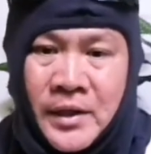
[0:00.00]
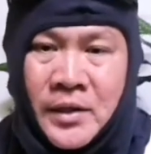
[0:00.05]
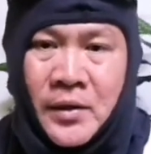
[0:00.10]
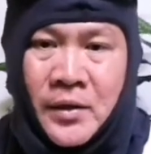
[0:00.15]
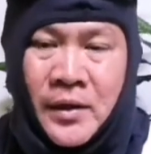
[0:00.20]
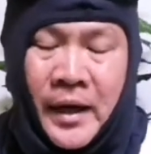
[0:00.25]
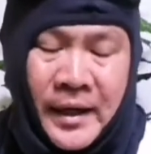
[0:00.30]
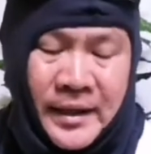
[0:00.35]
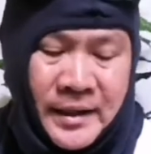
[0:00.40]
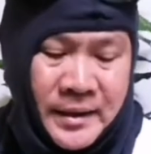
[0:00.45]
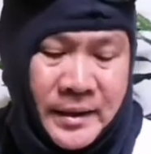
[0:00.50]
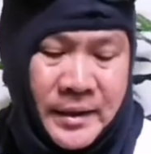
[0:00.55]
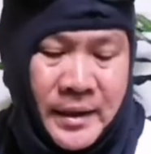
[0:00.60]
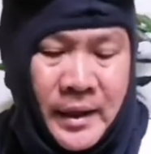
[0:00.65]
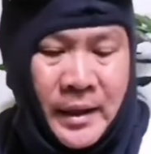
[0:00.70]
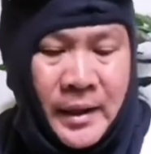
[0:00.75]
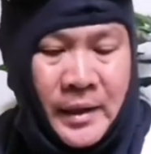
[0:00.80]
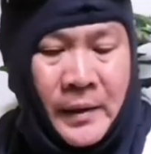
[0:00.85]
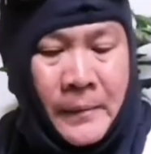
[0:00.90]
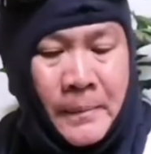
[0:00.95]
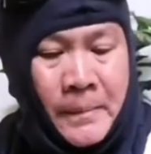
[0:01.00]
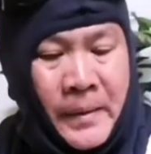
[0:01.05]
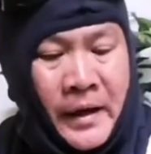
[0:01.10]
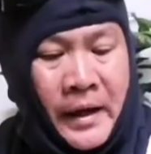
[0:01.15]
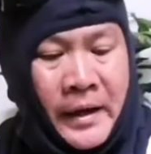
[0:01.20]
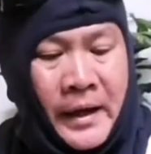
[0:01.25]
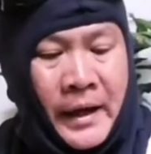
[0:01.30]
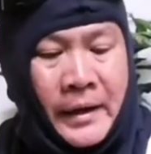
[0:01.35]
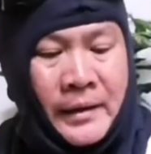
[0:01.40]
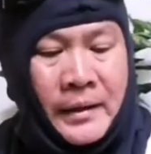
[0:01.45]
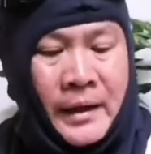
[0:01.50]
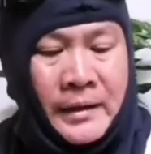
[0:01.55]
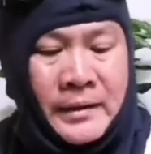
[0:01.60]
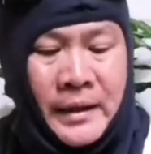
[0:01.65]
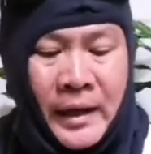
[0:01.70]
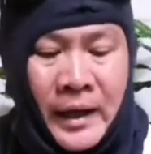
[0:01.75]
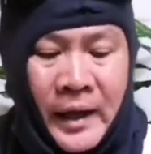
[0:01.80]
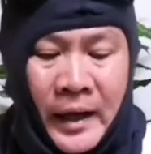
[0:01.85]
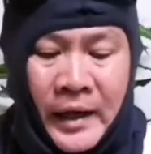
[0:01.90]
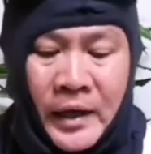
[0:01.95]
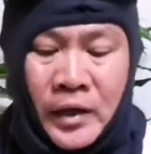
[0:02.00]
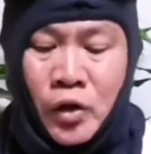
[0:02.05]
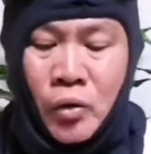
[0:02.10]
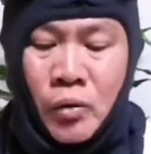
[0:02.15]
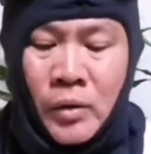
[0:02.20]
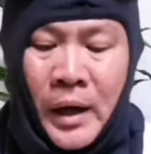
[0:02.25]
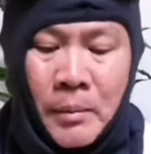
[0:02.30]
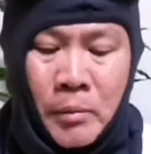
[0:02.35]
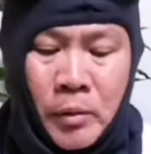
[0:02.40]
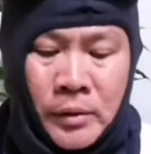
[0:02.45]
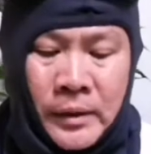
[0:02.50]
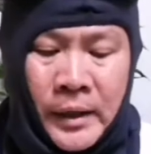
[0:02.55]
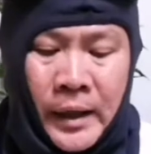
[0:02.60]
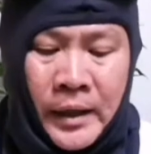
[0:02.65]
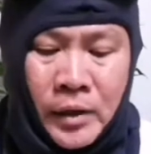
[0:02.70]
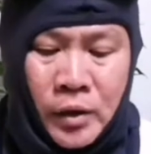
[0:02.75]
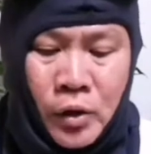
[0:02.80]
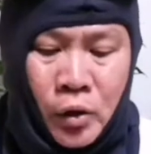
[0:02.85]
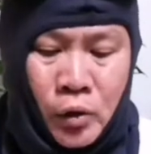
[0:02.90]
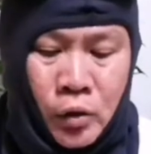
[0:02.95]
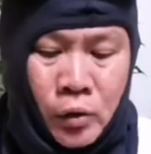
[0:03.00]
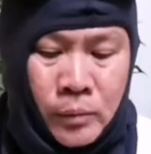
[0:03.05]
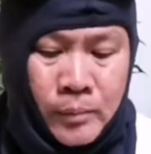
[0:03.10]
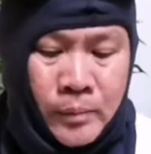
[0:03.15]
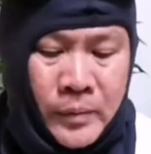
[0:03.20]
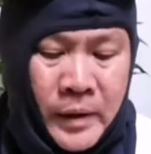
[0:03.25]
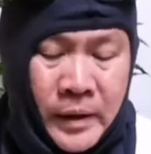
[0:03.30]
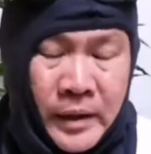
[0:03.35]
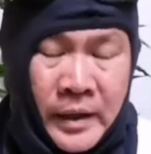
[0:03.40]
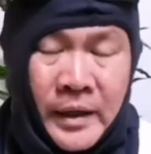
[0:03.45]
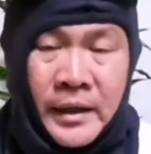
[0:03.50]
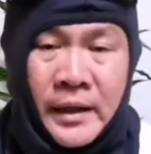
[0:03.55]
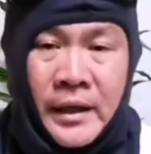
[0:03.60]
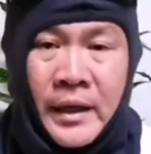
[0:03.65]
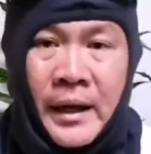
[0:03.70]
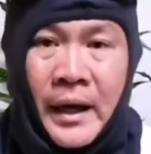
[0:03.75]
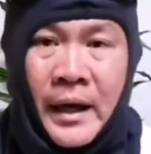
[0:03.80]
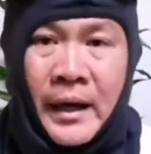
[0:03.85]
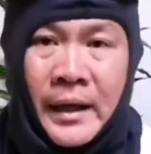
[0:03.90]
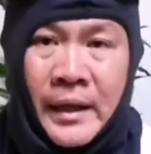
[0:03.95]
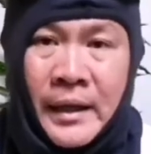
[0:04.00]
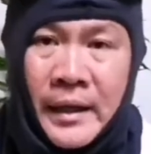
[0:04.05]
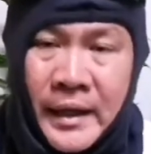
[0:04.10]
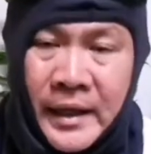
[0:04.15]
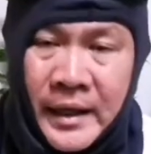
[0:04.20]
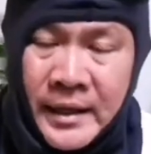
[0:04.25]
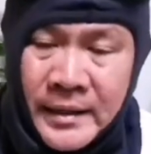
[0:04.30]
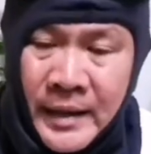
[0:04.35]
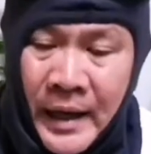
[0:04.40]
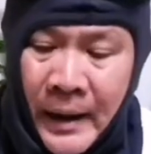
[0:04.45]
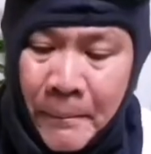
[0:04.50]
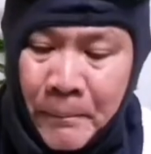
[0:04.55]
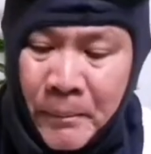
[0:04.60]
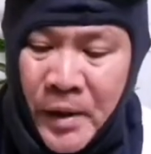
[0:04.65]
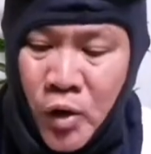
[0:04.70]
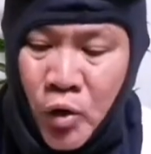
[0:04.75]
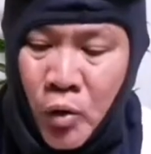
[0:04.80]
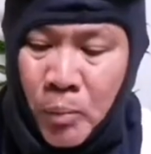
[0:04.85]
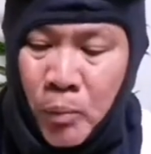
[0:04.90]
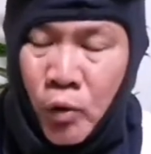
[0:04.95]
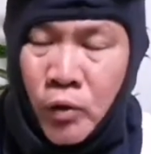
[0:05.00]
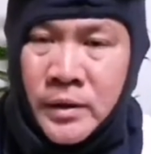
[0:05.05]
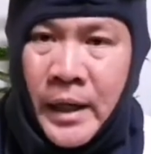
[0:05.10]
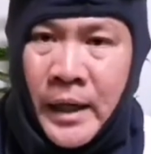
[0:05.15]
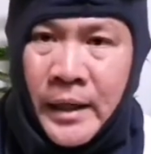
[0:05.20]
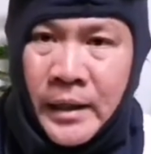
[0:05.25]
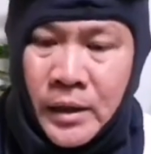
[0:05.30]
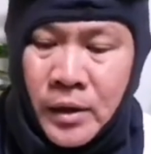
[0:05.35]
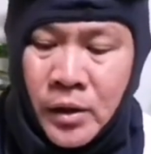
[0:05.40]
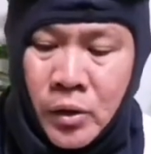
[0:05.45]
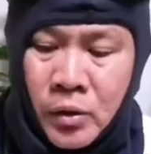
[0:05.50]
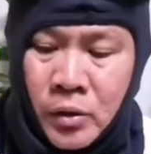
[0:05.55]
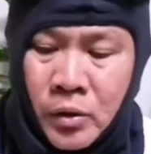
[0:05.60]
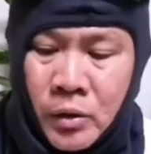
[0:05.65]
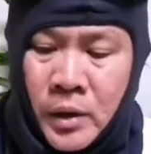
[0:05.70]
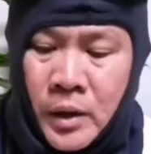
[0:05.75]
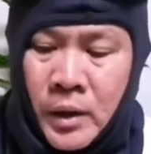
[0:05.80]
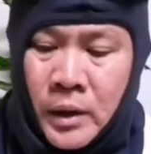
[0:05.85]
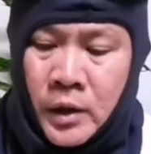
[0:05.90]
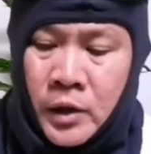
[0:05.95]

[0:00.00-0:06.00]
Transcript: So guys, ayan, at saka itong gamot na ito, hindi lang iisa ang pinupuksan nito.